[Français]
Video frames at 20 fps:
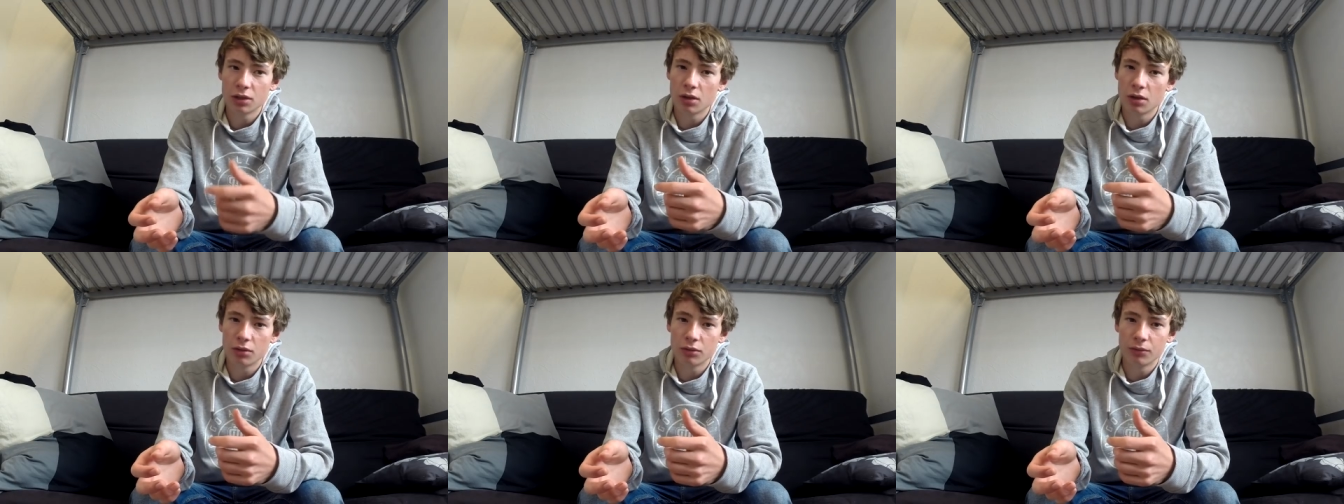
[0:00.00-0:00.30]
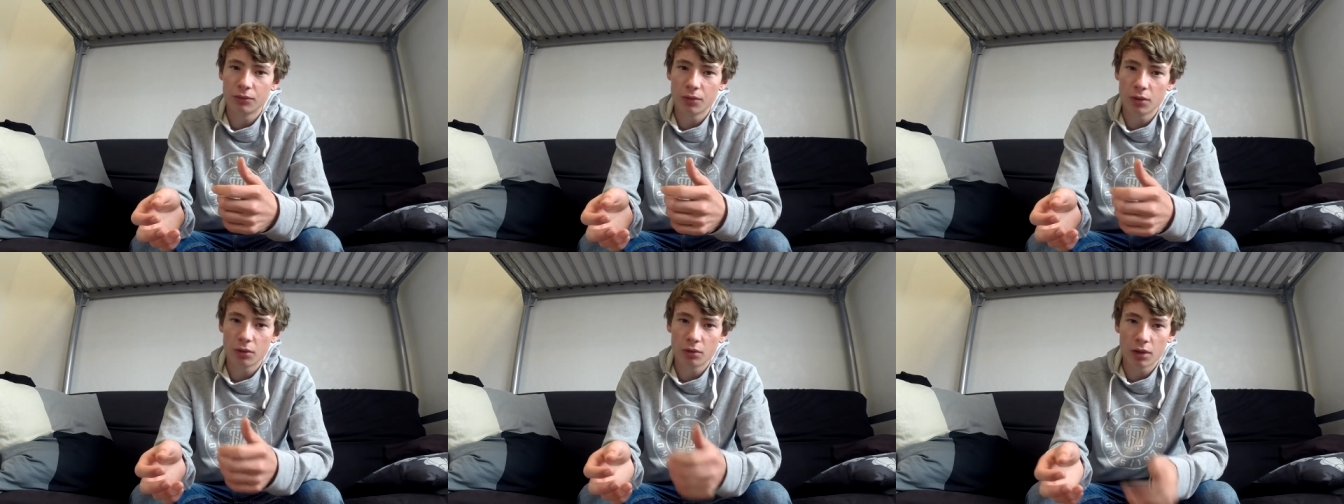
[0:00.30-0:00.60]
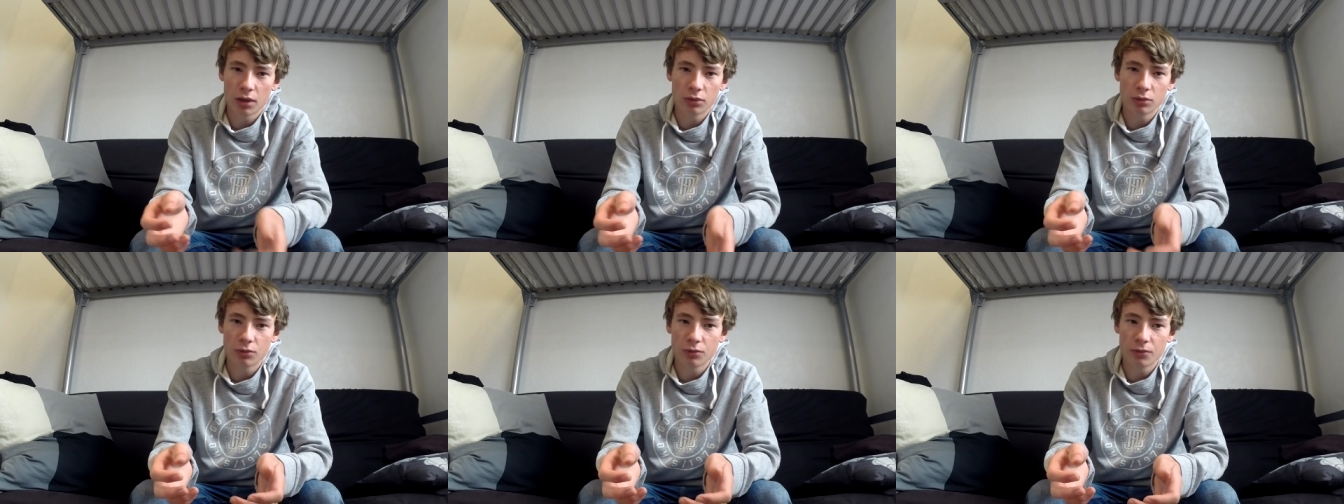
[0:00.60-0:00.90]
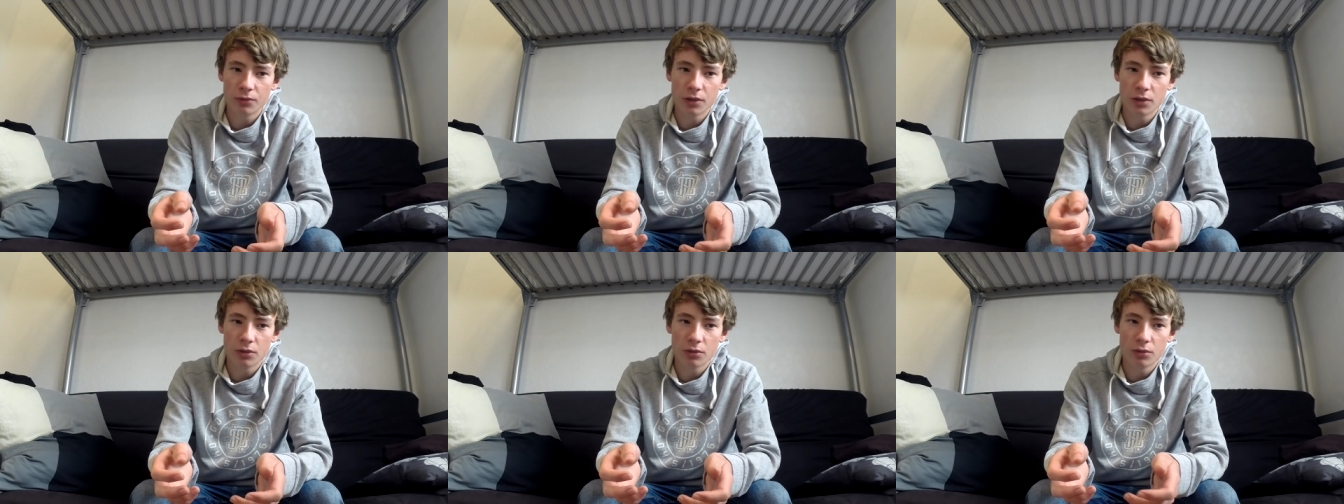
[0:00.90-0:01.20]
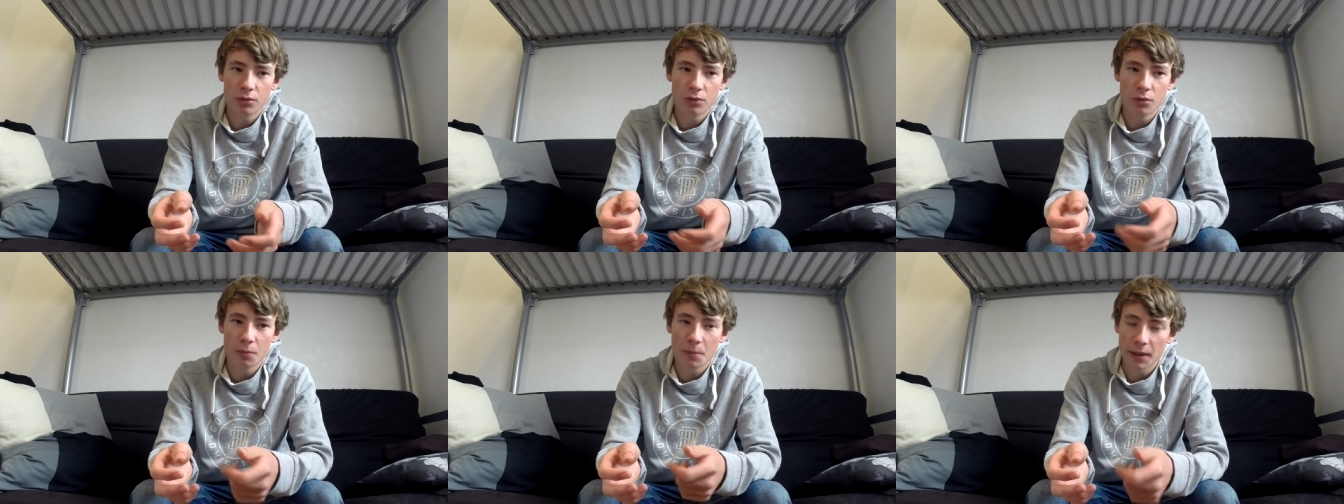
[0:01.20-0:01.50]
Et quand une fois qu'on a trouvé
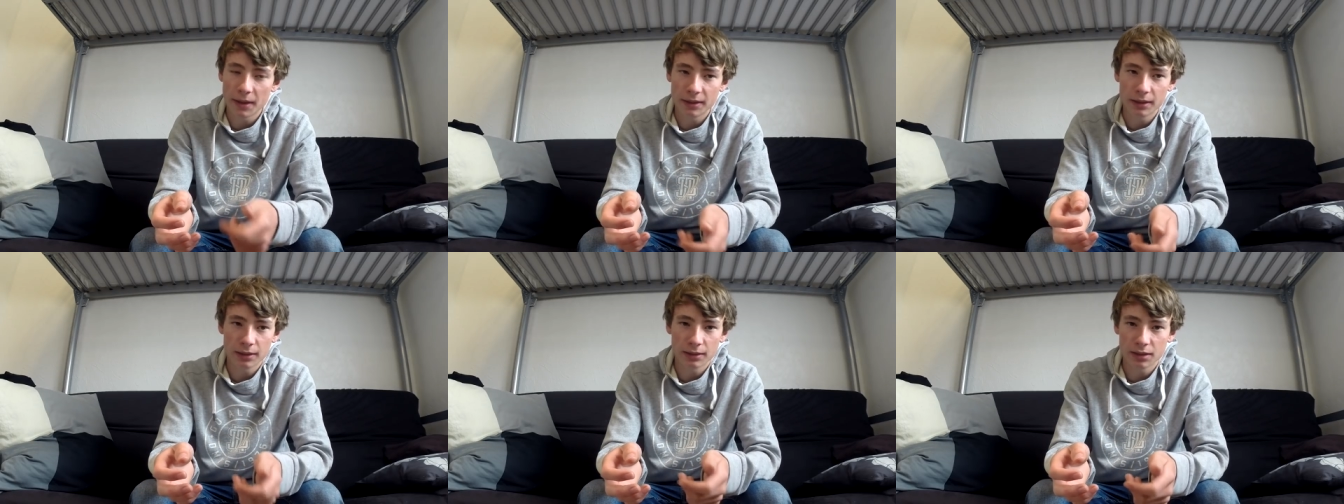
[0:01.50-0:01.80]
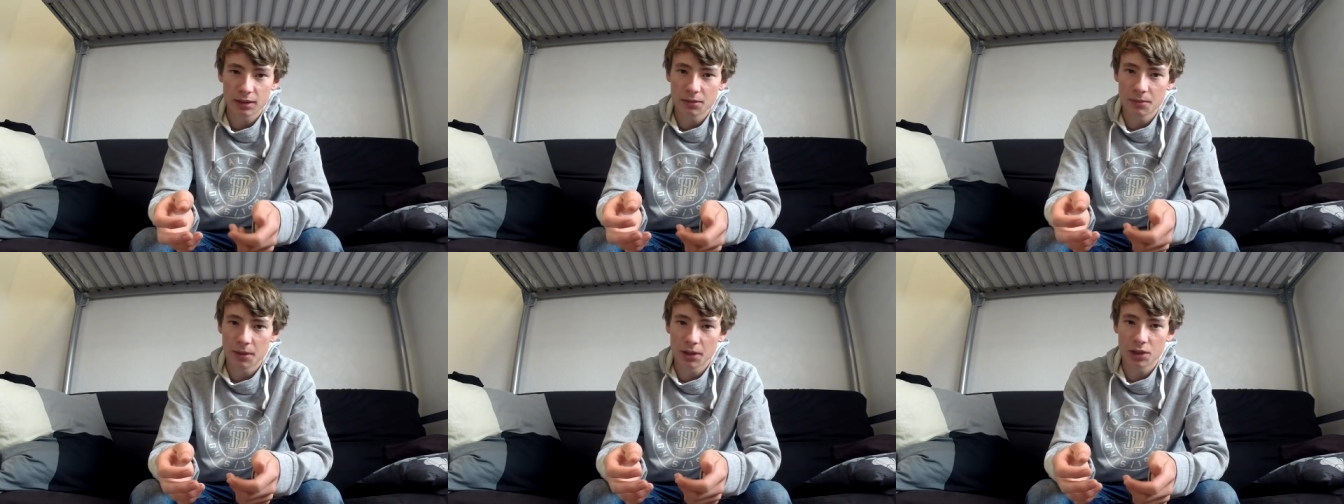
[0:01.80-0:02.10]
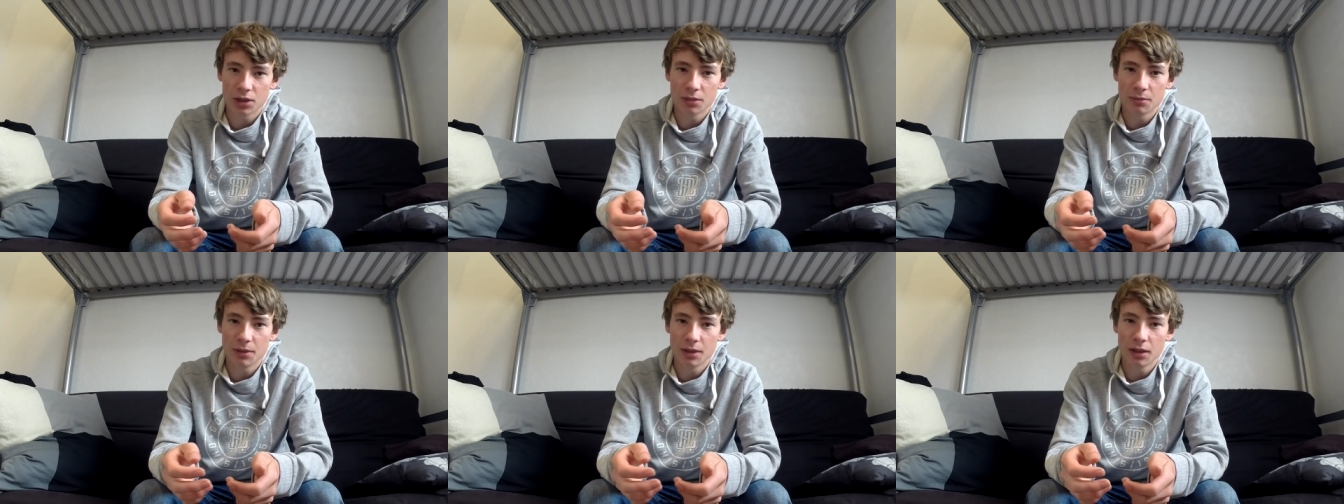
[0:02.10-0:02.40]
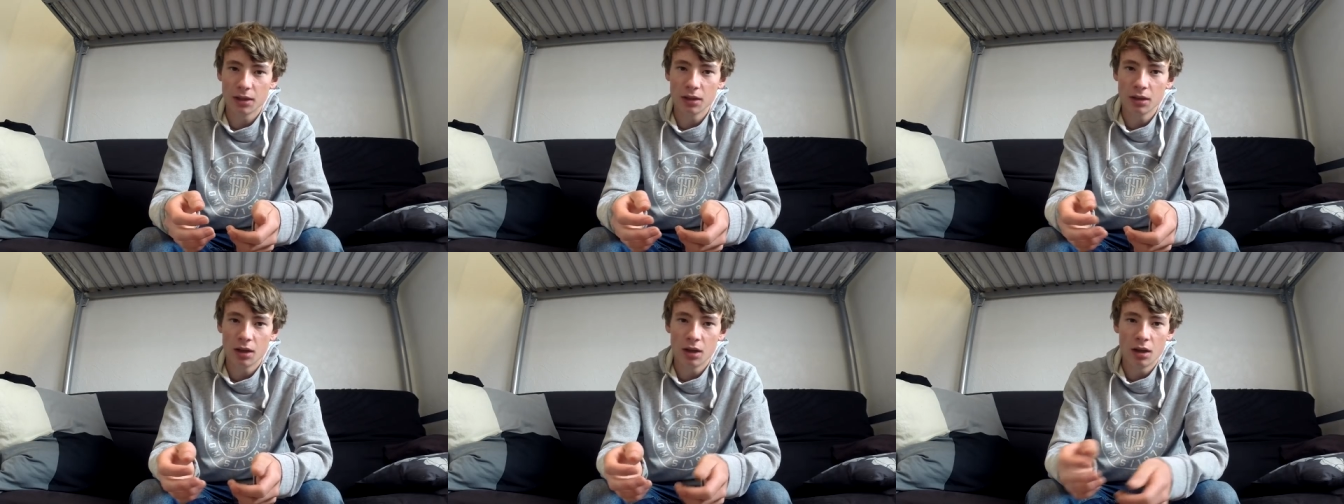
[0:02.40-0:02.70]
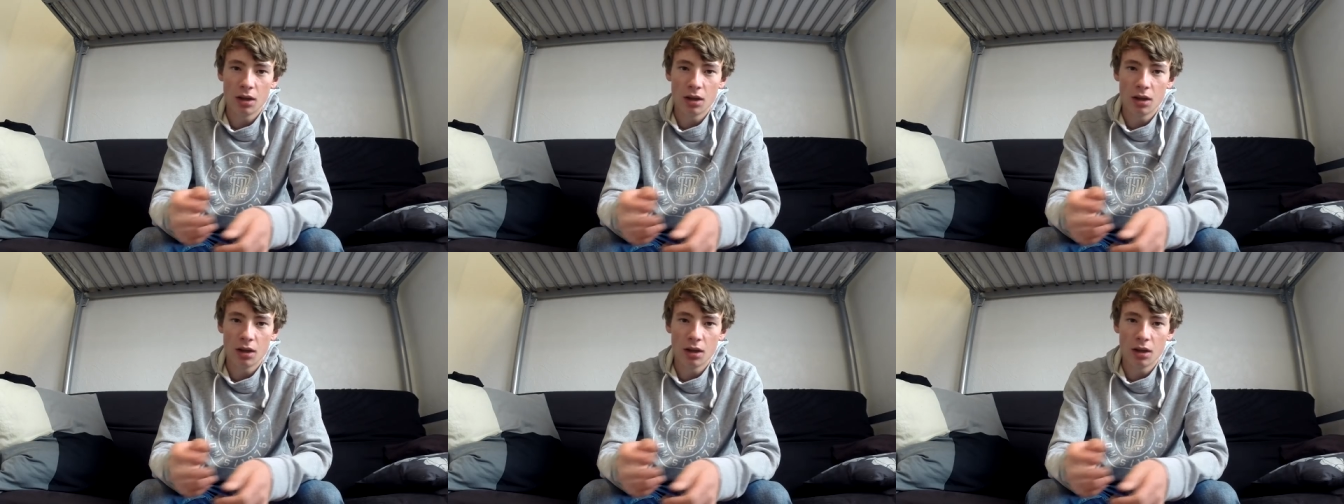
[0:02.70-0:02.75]
le, pattern qui marchait bien,